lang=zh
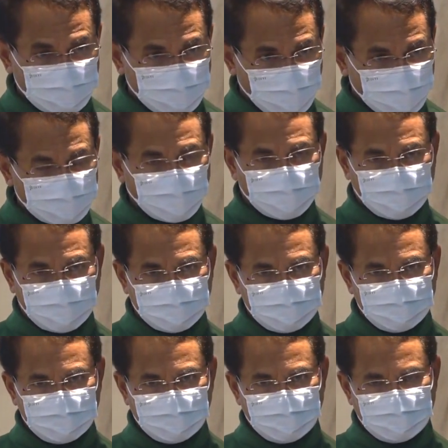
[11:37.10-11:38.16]
拥有的。
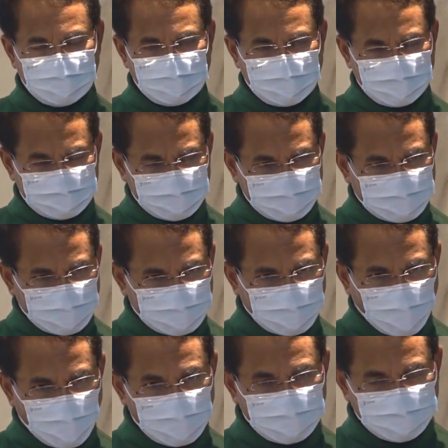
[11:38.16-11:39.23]
今天
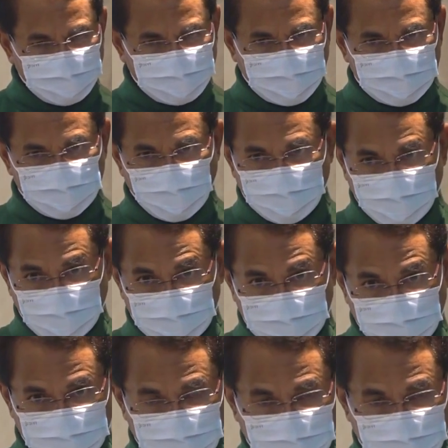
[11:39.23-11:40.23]
有，明天就没有了。